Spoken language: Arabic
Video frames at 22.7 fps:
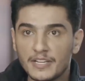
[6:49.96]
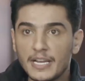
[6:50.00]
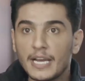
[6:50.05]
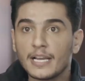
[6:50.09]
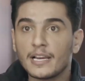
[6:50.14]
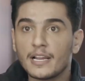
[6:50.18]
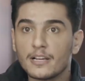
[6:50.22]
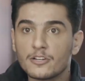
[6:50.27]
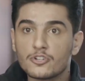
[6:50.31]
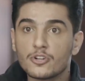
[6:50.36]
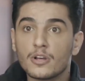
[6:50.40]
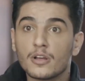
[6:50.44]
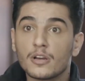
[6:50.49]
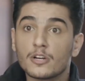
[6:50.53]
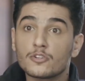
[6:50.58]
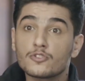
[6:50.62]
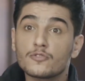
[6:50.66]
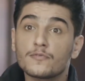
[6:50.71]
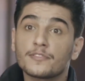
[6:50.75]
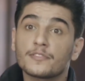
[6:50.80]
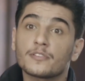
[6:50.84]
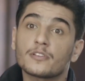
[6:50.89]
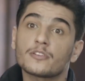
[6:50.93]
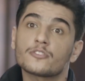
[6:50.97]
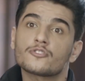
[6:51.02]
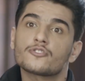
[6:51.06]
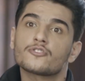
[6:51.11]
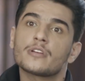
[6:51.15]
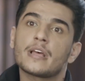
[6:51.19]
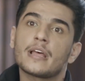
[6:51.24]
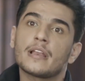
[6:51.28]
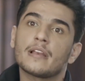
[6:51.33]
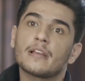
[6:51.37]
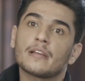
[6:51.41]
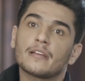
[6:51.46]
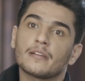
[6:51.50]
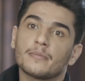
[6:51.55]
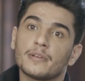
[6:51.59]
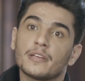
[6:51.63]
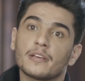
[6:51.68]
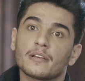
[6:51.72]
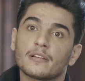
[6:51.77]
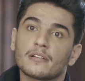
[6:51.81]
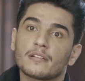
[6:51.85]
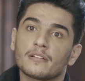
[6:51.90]
في على اشاره شفت رجال
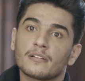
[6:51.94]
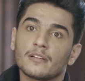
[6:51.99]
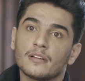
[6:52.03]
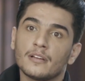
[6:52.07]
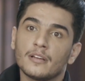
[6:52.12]
كبير